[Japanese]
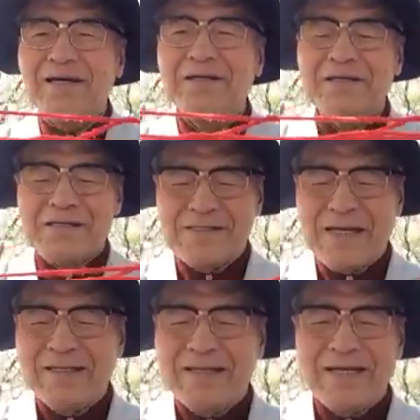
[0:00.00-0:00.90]
はい
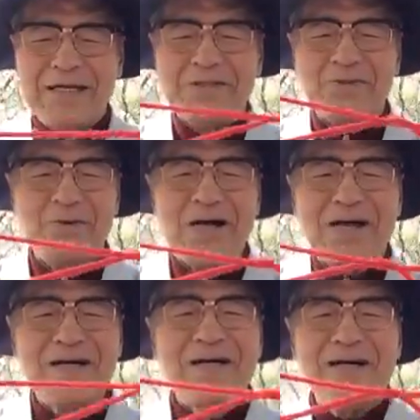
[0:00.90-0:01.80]
三段はしご
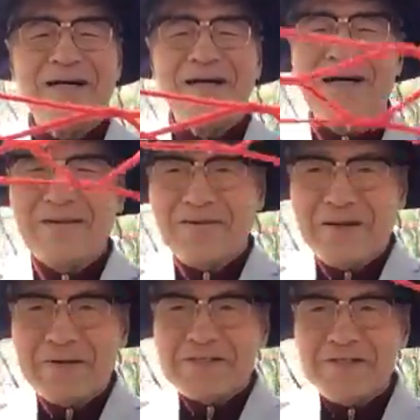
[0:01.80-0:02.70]
が現
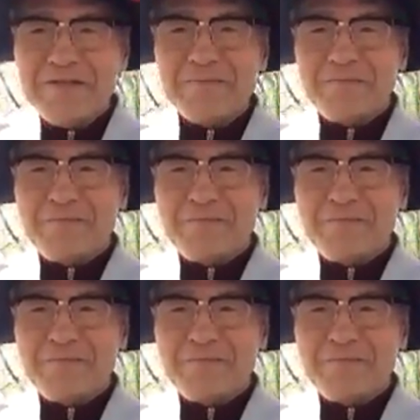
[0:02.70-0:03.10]
れますね